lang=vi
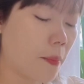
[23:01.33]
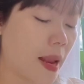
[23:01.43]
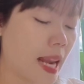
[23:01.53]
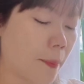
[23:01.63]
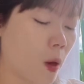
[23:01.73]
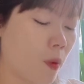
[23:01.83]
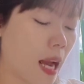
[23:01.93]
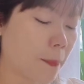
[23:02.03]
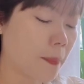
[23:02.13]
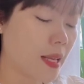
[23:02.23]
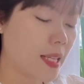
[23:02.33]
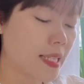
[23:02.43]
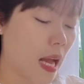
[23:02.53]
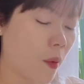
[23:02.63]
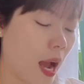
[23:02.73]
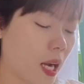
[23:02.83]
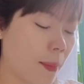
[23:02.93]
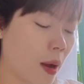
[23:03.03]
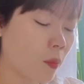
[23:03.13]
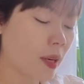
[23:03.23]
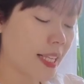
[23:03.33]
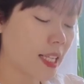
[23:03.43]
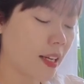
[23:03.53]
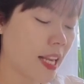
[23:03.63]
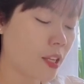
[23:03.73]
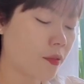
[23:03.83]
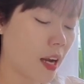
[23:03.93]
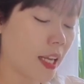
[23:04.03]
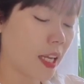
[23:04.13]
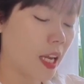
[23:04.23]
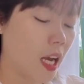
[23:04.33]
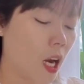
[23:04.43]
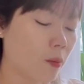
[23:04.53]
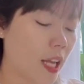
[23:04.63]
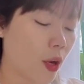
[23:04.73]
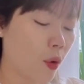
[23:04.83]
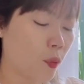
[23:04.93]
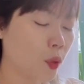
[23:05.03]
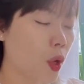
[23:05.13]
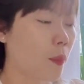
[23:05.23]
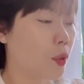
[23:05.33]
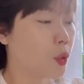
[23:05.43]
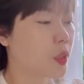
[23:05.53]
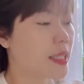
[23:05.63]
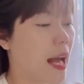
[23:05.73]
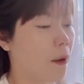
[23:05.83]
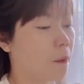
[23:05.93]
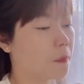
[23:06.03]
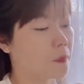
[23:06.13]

mấy năm không gặp, sao A Khâm ông lại trở nên như vậy? Không thể cổ vũ tôi một chút sao?